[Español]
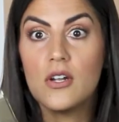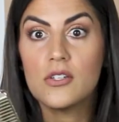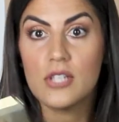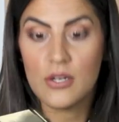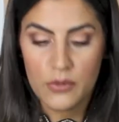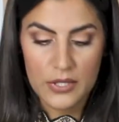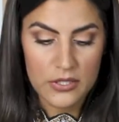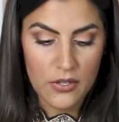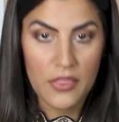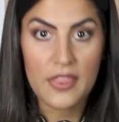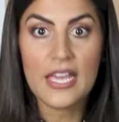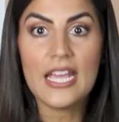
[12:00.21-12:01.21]
los
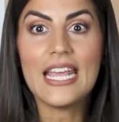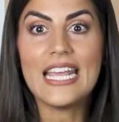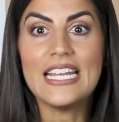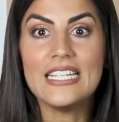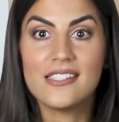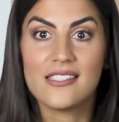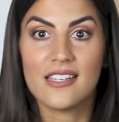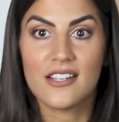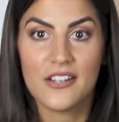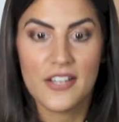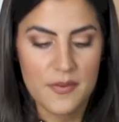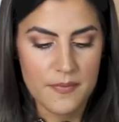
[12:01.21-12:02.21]
saluditos de
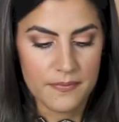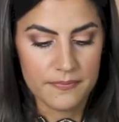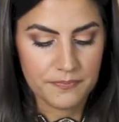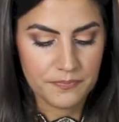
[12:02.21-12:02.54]
Instagram.